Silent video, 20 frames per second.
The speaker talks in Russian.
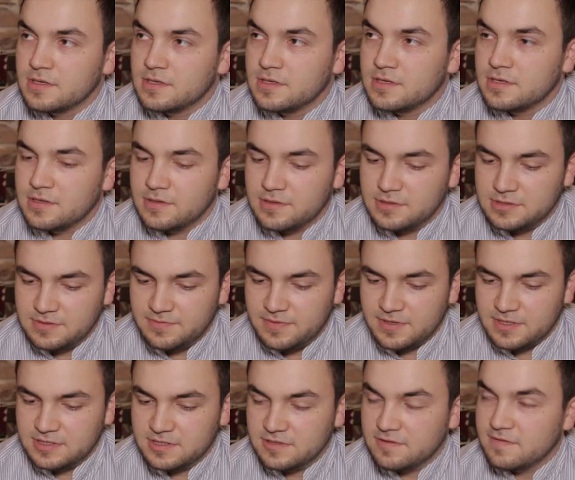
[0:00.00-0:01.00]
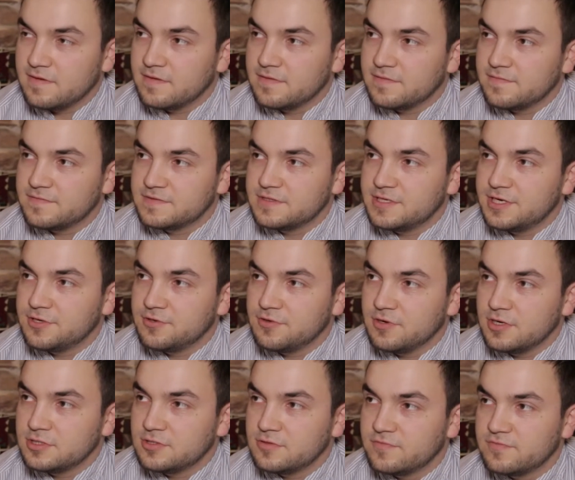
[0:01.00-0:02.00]
Э, депортировали в
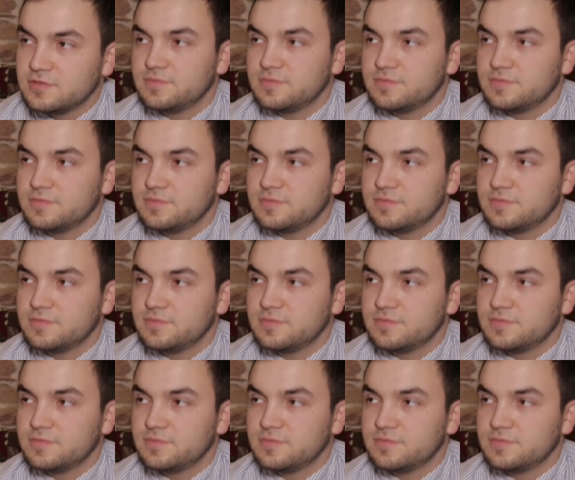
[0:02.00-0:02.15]
Среднюю Азию, в